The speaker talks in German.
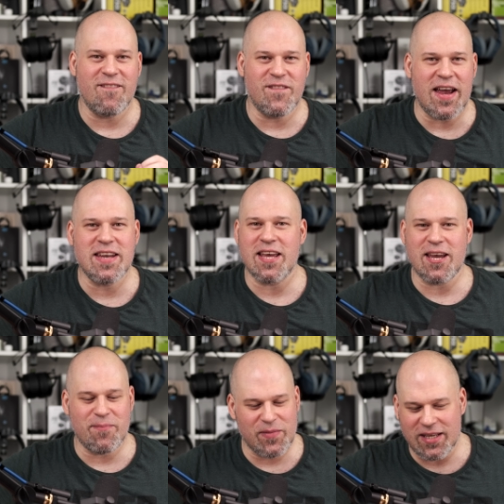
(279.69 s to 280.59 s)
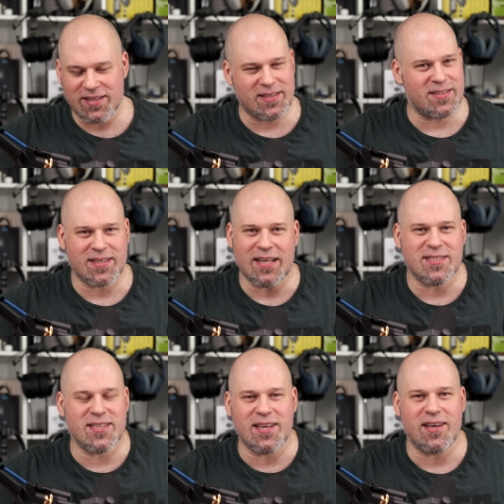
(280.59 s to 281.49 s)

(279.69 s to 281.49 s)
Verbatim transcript: wenn ihr eben die, das Ganze